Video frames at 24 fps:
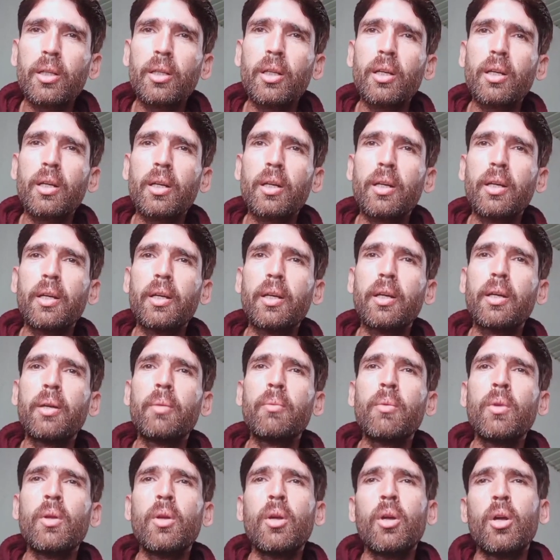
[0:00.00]
कदर कर रहे
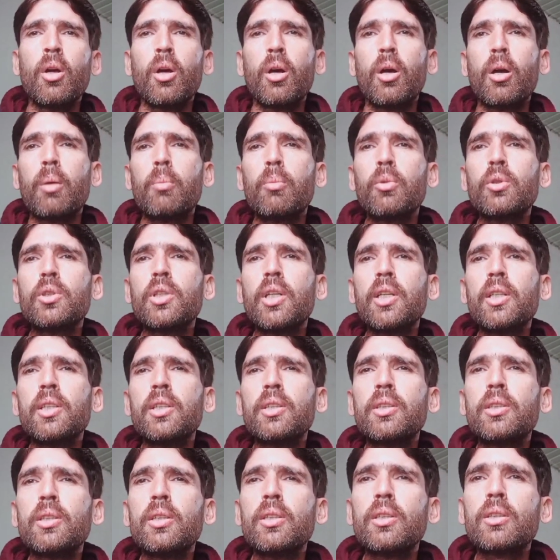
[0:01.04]
हैं मुझे
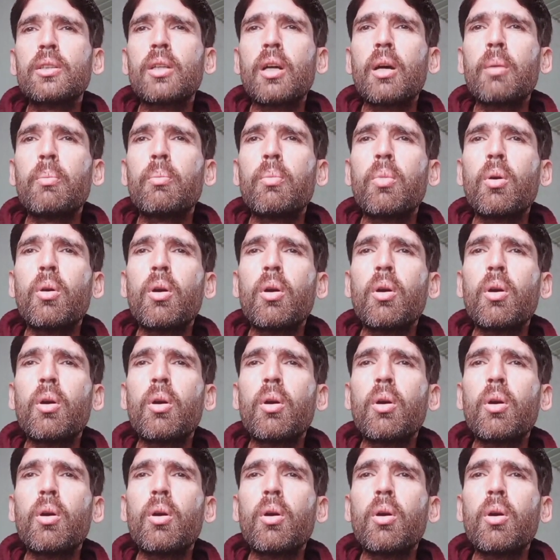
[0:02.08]
इस चीज़ का